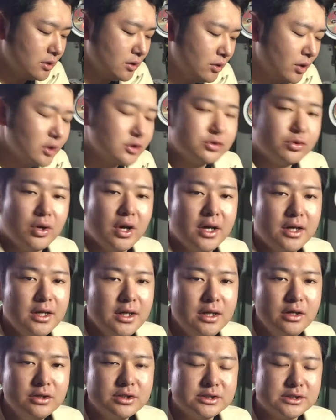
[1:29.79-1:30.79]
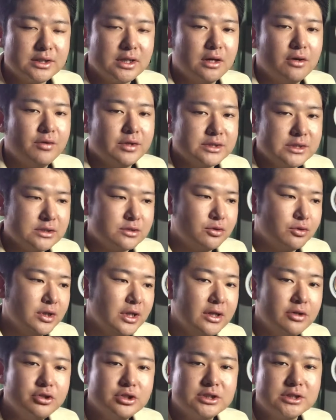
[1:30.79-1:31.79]
とにかくそのかけれる時間はさ、その
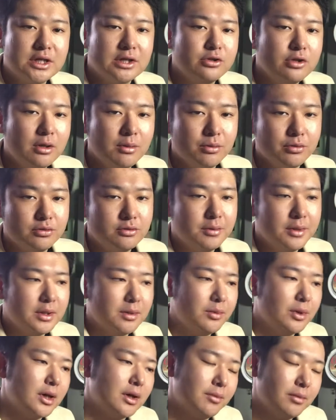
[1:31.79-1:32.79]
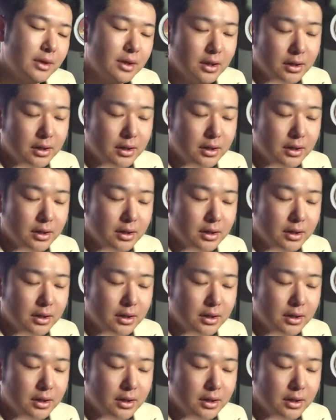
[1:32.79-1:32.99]
寝る時間とかも含めてなんか、